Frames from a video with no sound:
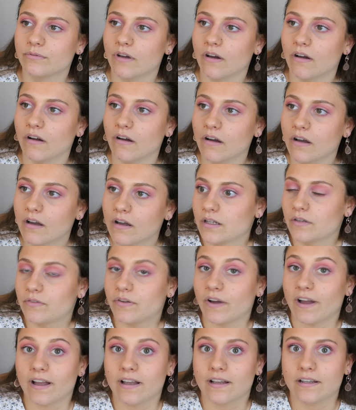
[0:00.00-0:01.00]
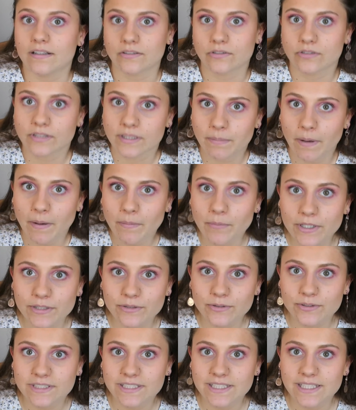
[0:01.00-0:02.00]
enfin, je sais pas moi,
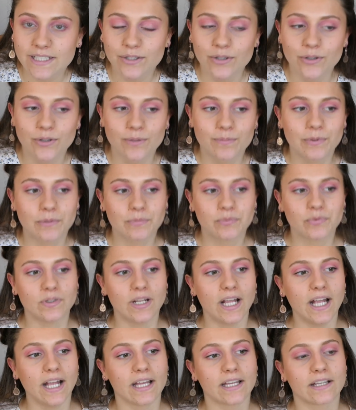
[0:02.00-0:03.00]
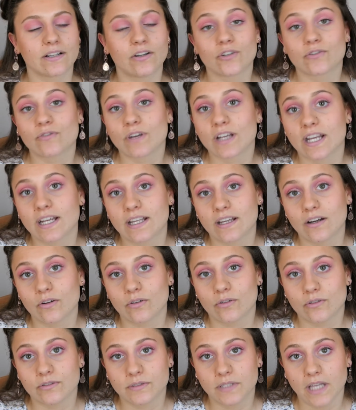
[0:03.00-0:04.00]
de style populaire. Et quand je vois quelqu'un
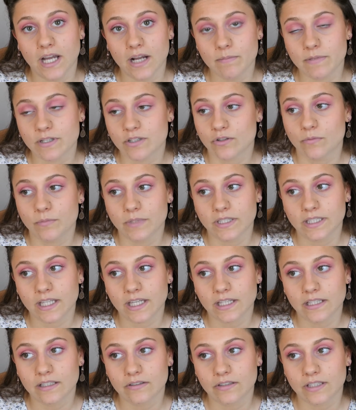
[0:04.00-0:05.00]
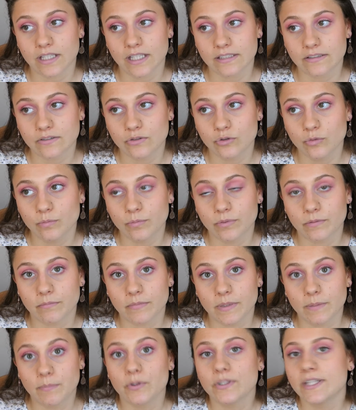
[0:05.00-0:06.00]
en costard, bah, je le mettrai en classe sup.
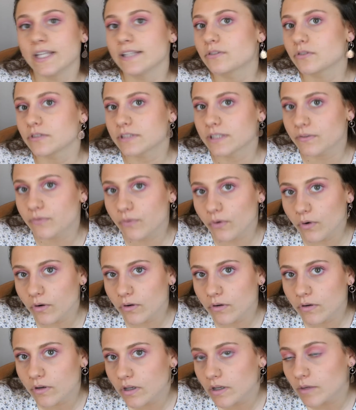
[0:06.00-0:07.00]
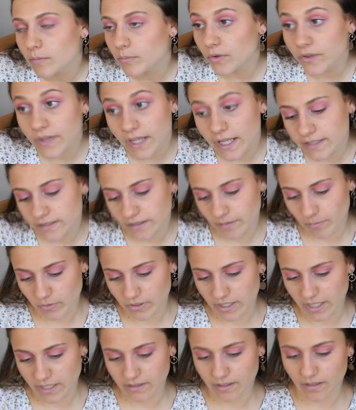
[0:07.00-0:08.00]
Mais peut-être que c'est faux. Peut-être,
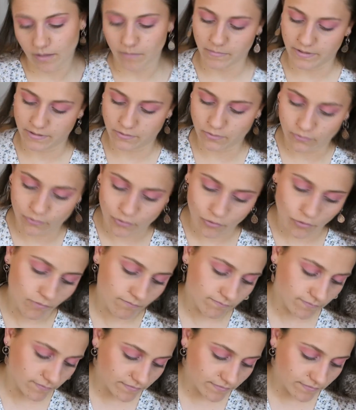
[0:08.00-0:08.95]
peut-être. Mais sauf que,